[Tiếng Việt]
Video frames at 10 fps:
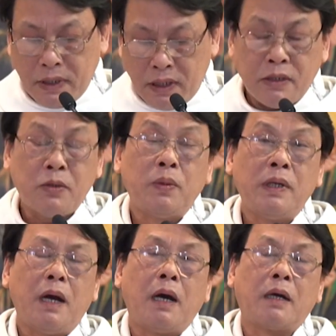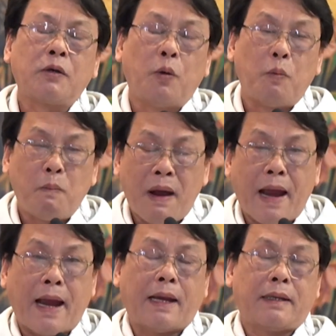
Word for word: Đức Chúa ở cùng bà